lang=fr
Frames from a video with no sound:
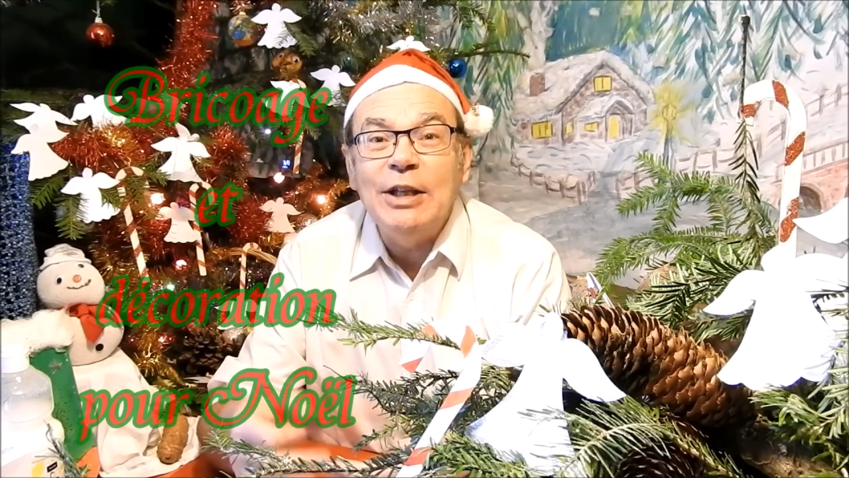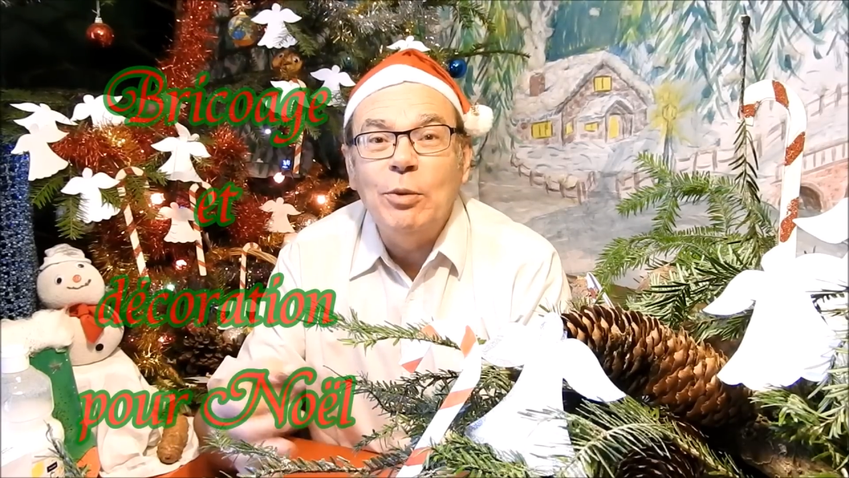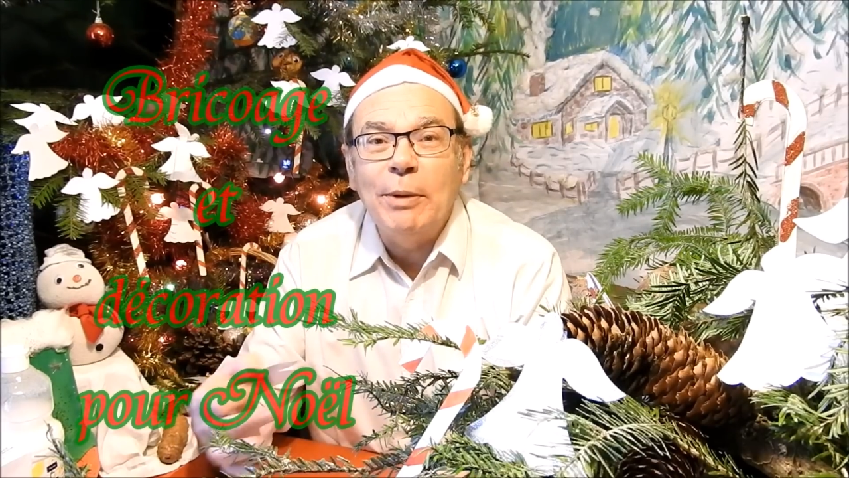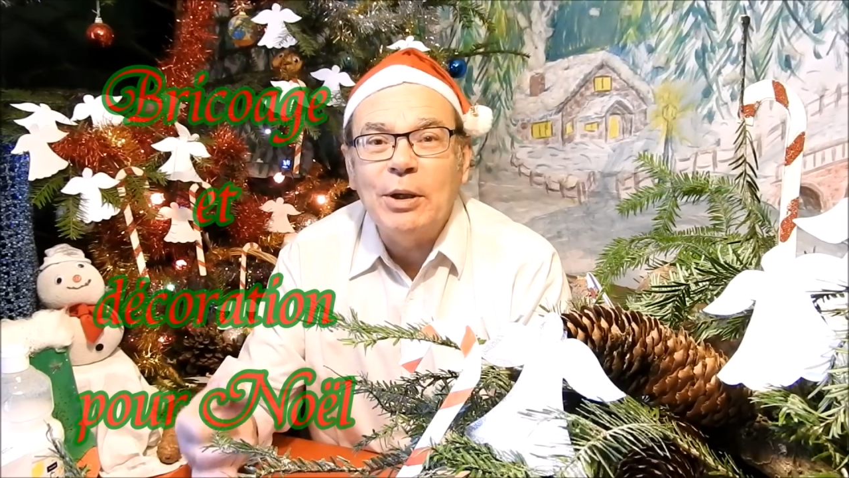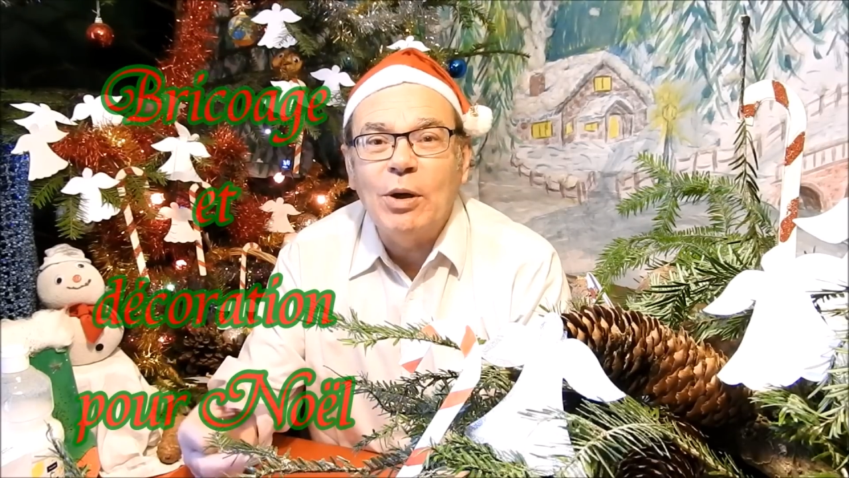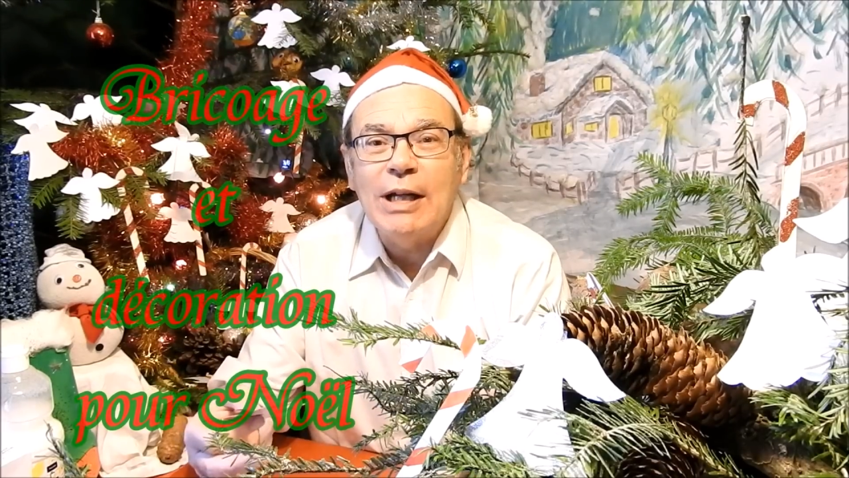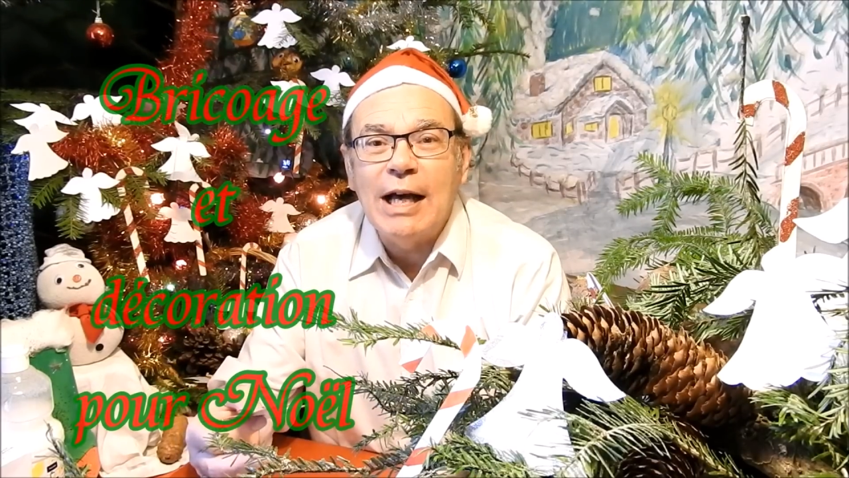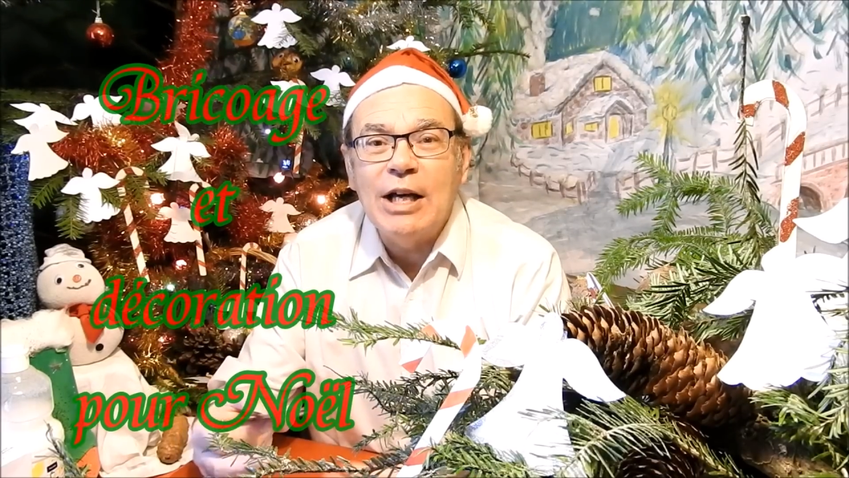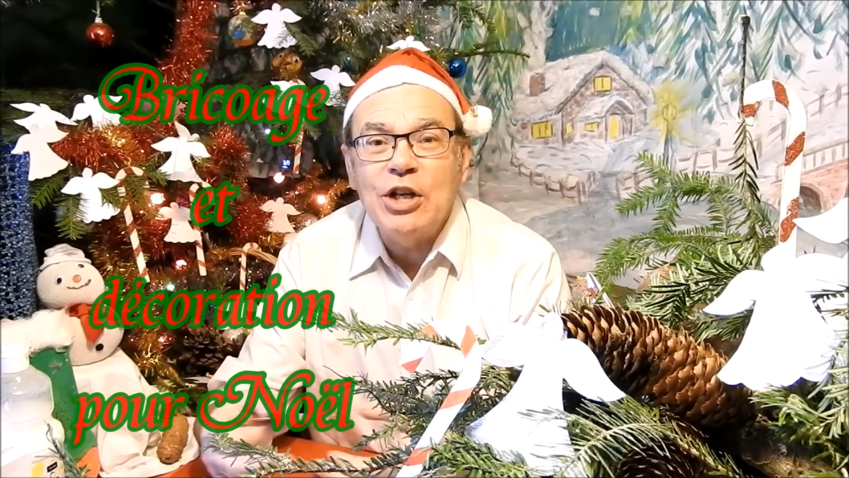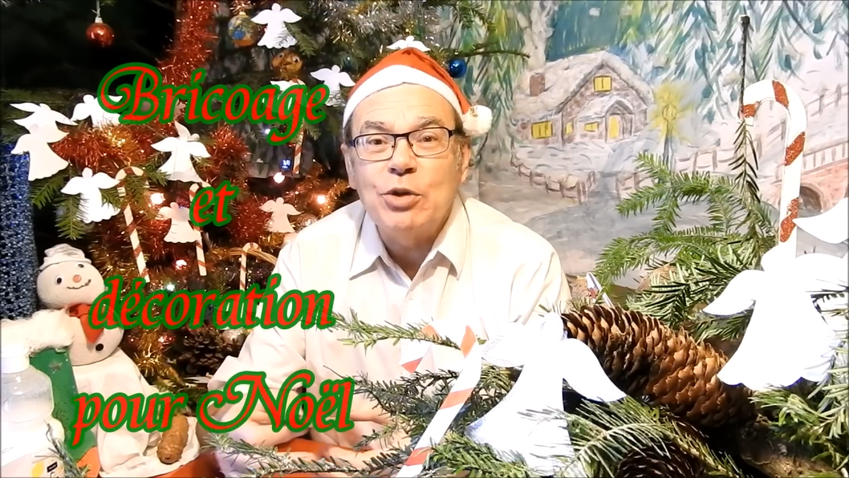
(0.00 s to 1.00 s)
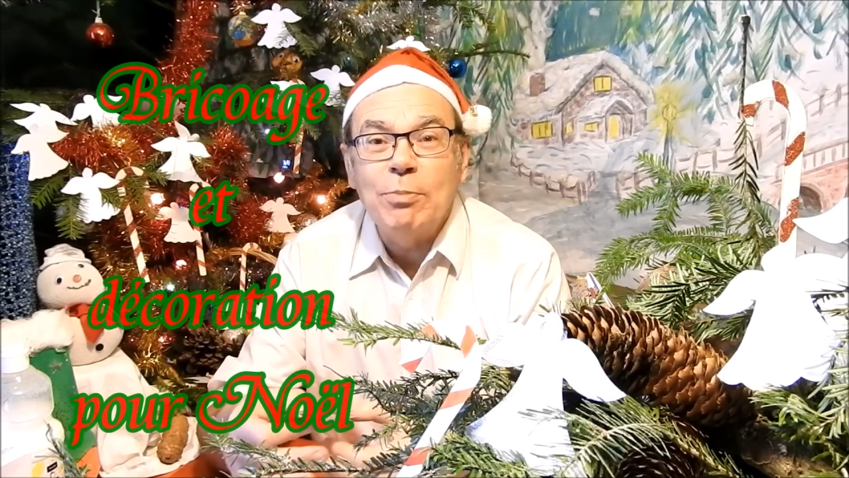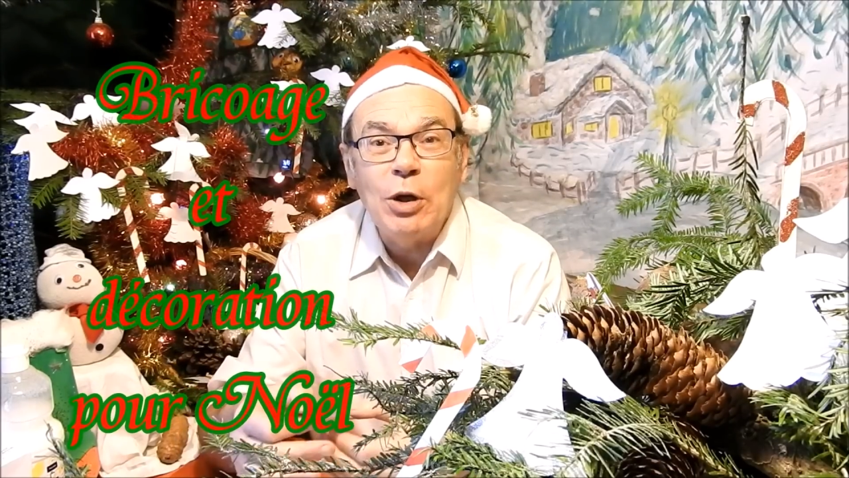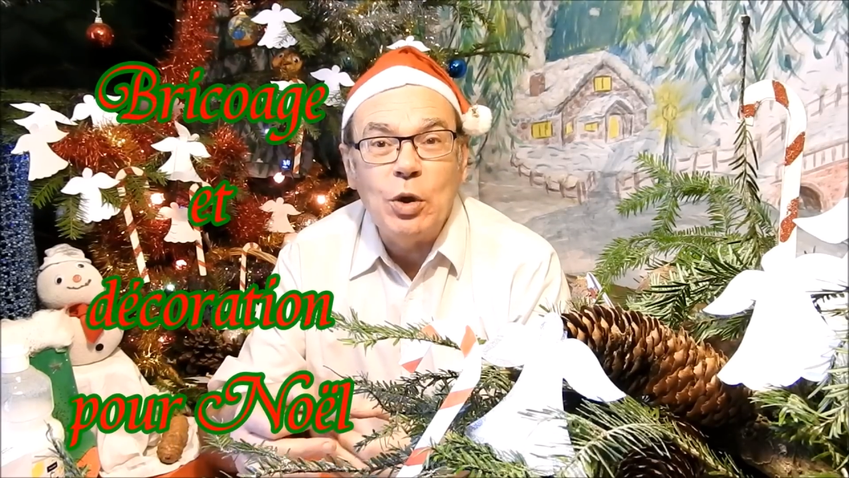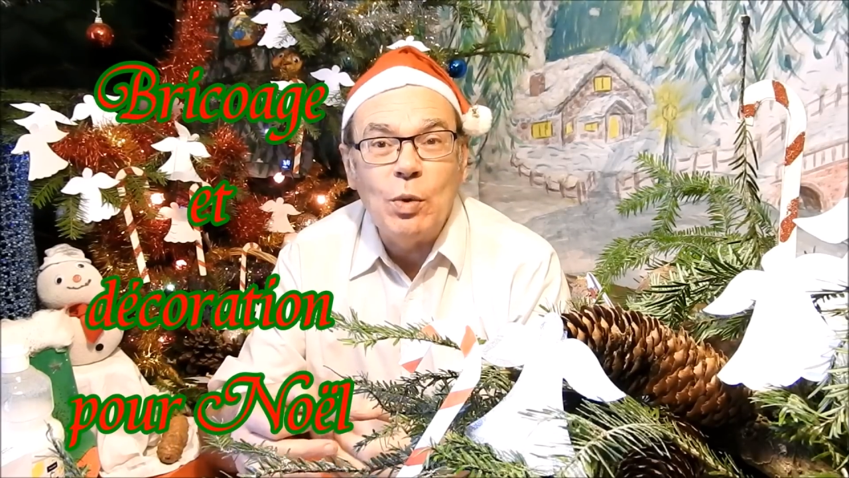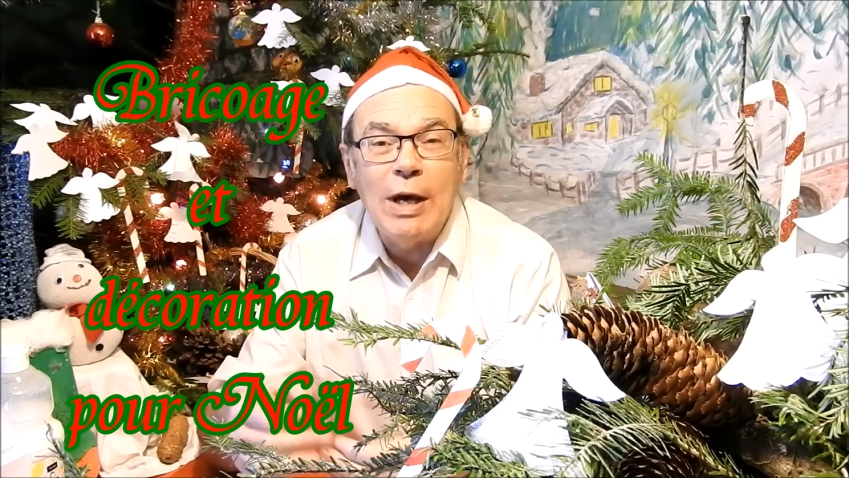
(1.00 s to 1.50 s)
de bricolage
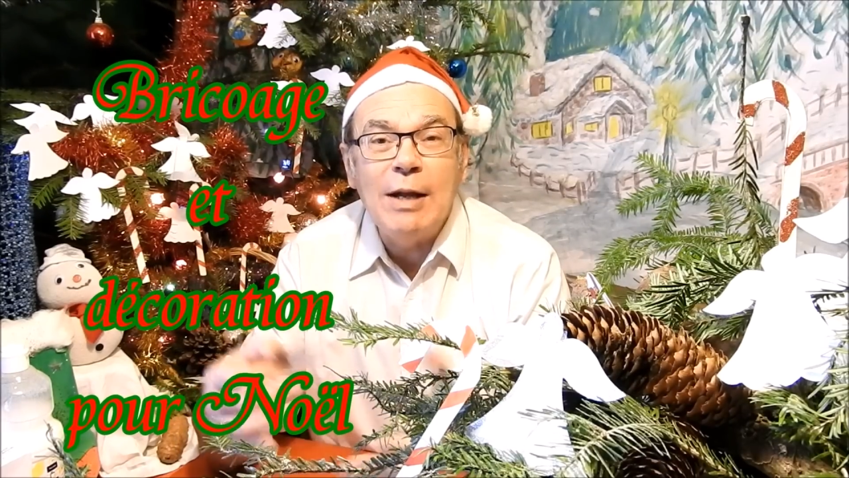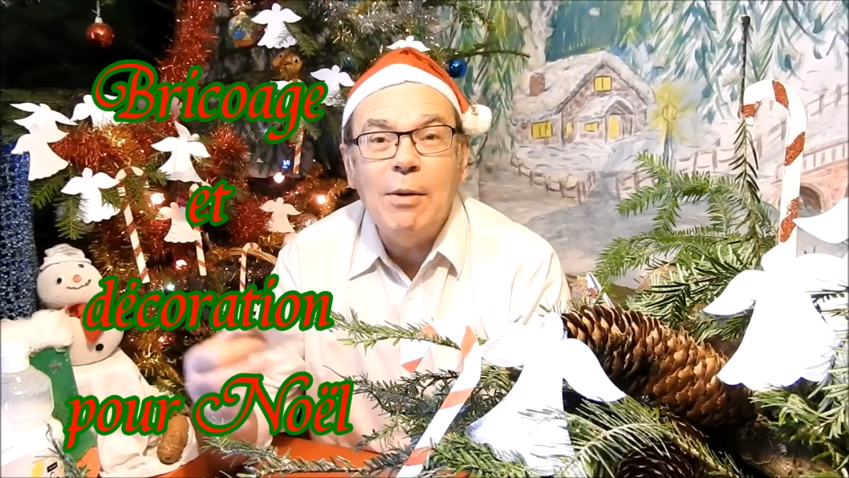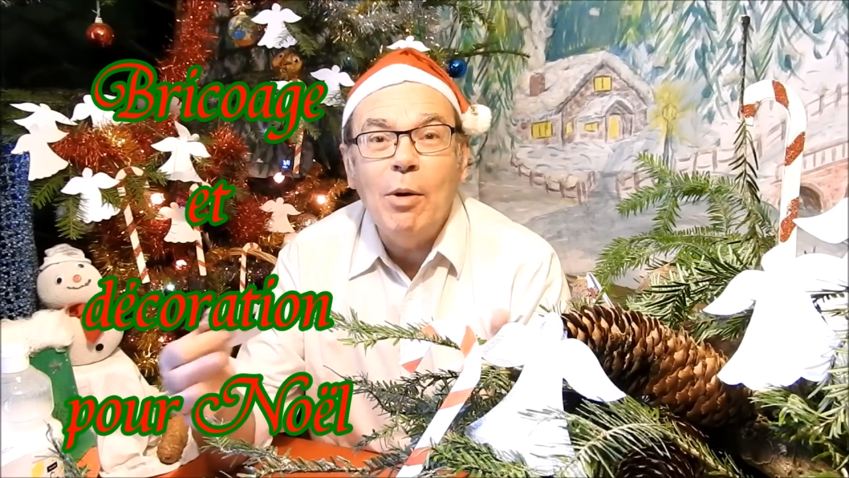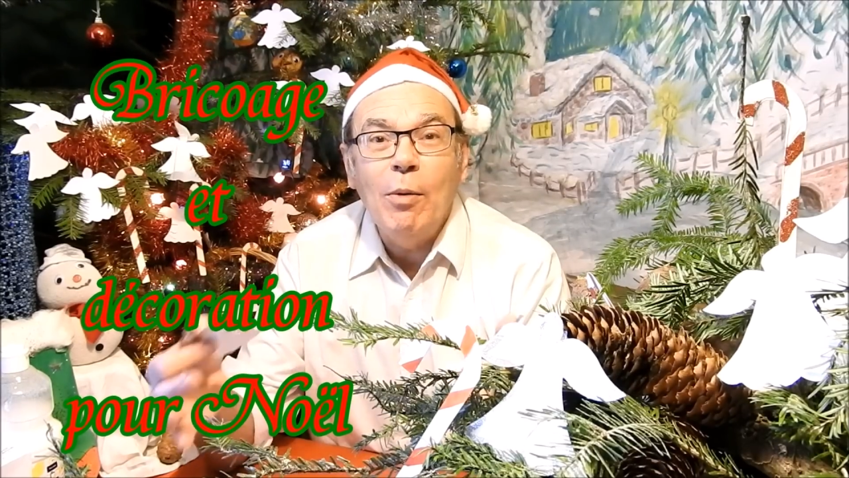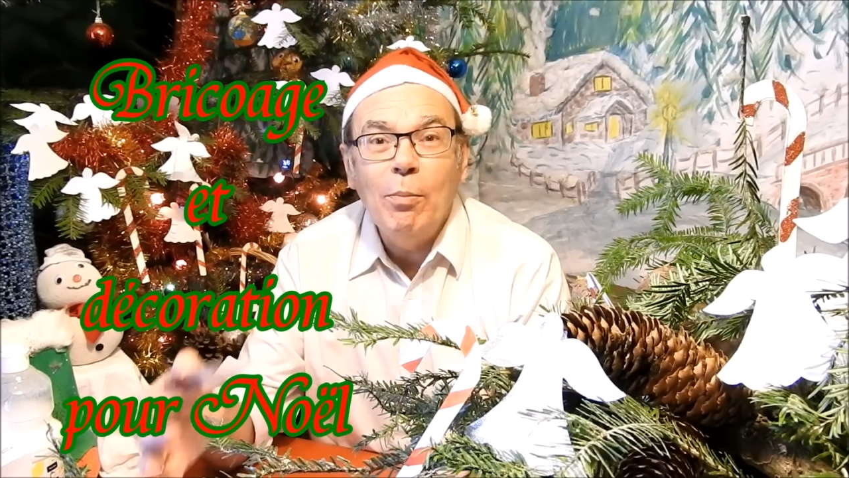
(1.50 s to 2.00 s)
manuel